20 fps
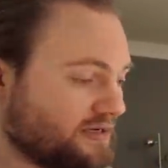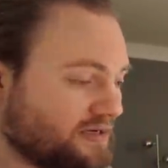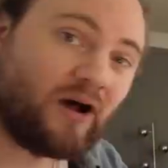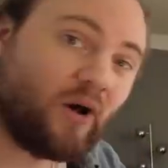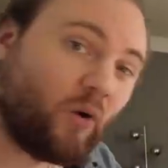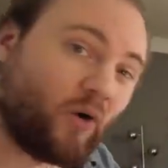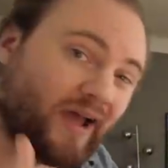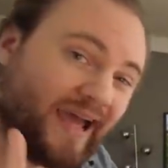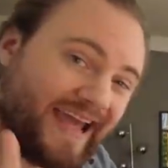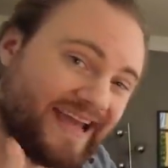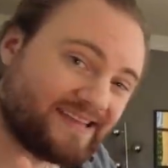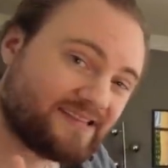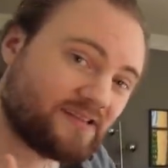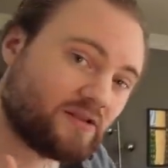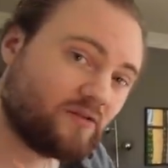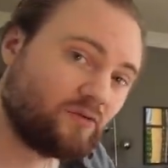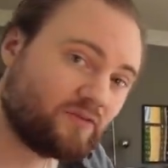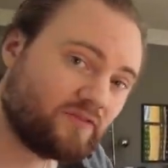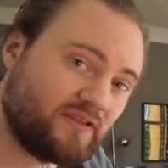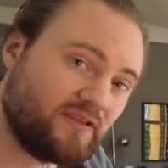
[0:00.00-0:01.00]
Auch
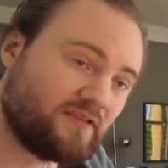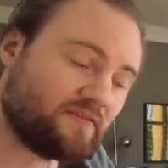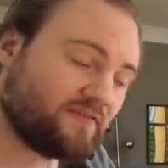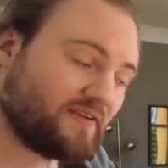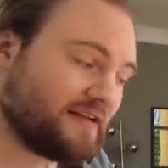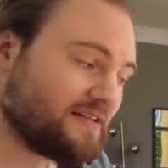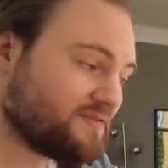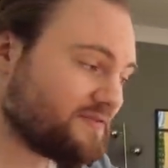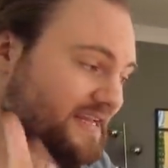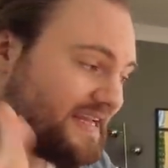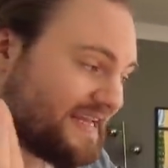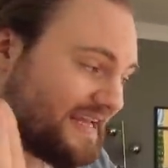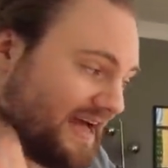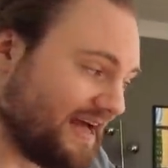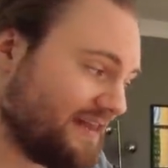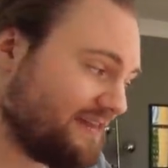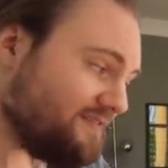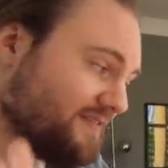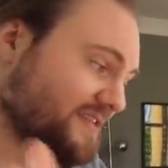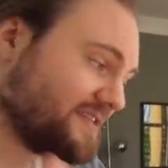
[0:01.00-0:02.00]
exklusiv. Also
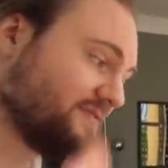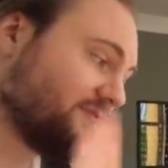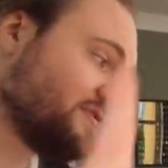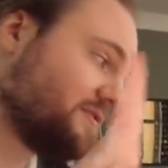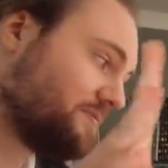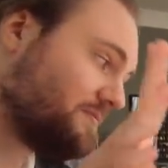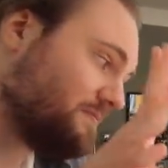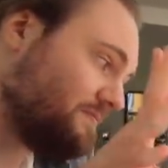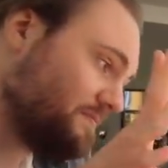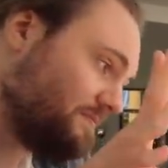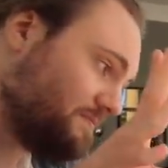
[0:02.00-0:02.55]
egal, was für eine